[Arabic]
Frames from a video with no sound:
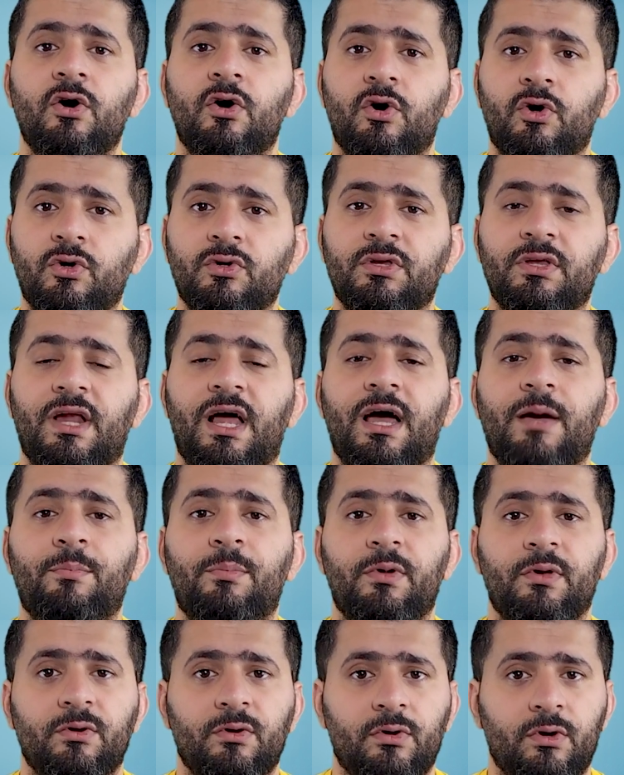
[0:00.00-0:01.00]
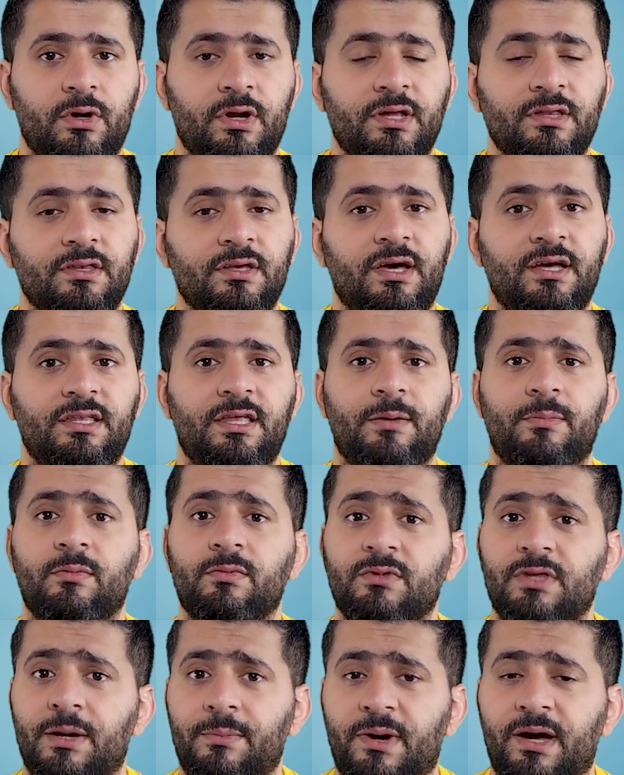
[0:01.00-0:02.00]
ونلعب كرة قدم
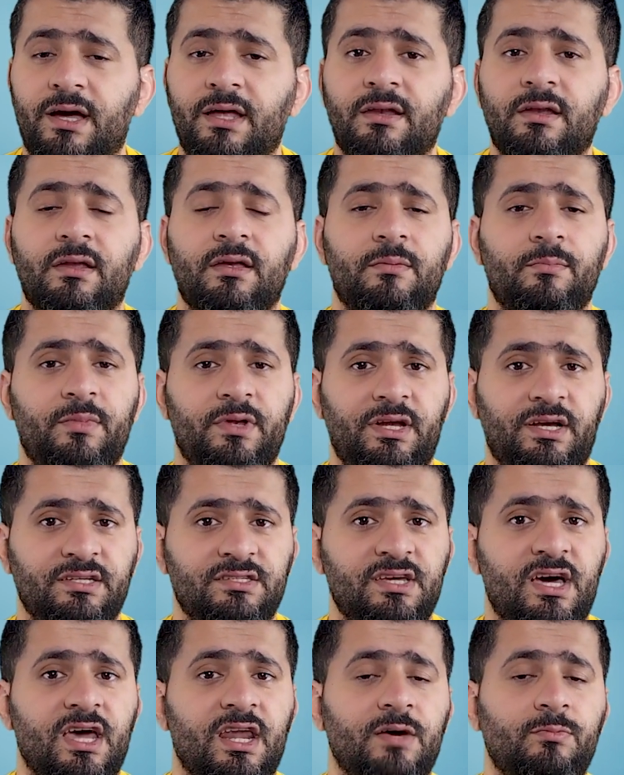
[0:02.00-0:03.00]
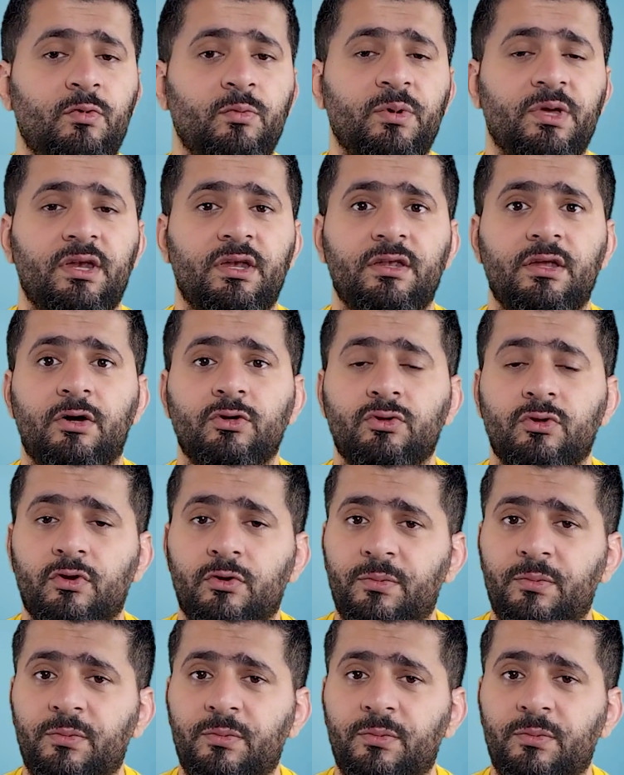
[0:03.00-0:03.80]
طبعا بالحجارة ممكن أنه تضرب